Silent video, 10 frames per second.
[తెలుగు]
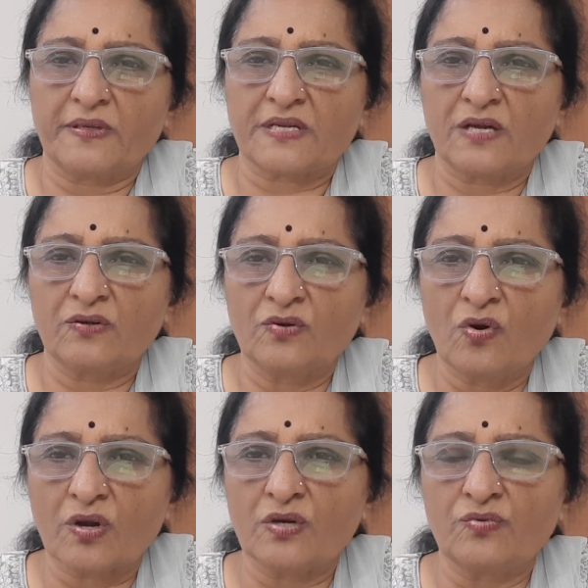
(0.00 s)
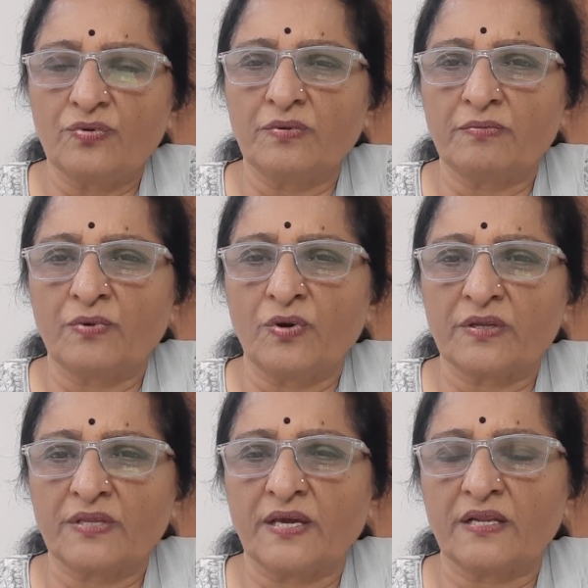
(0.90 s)
ఇట్లా గోర్లు
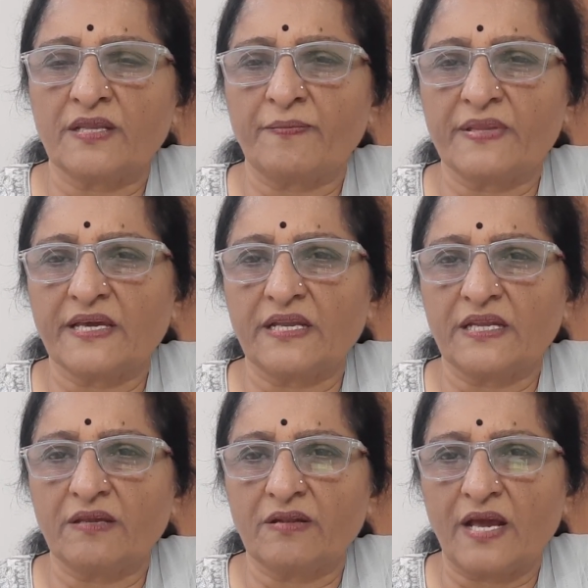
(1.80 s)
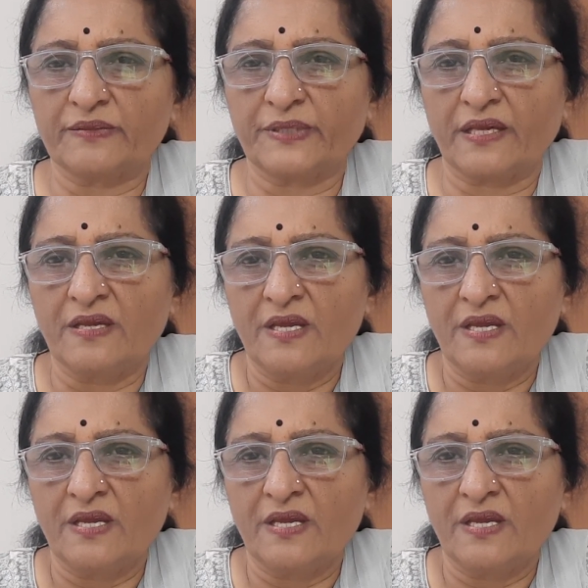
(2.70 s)
గోరు దగ్గర దెబ్బ తగిలి లేకపోతే